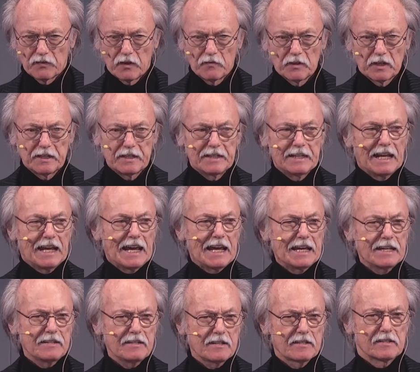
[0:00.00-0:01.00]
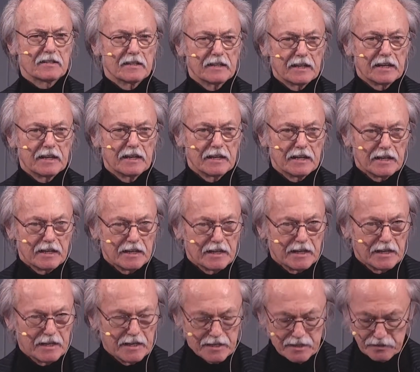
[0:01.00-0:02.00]
wenn wir ihn
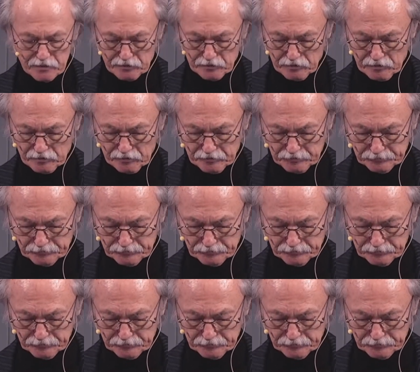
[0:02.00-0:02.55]
entehren.